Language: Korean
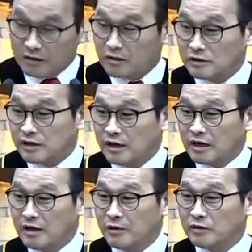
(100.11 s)
그런
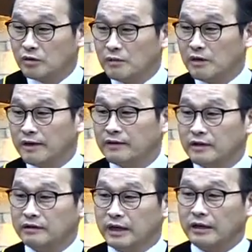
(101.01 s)
생각을 하면 정말로 안
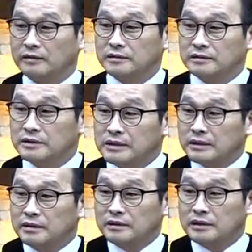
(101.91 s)
되는데
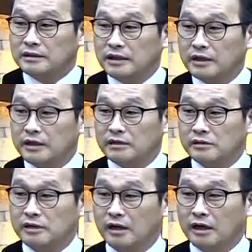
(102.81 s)
자살에 대해서
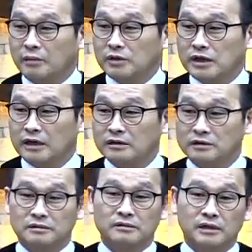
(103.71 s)
생각해 보지
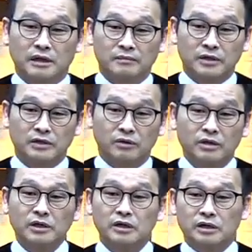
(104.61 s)
않은 사람들이
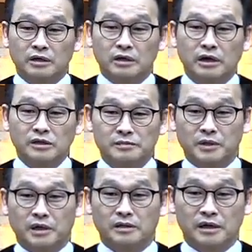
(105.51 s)
어디
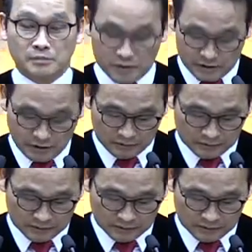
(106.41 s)
있겠습니까? 살면서.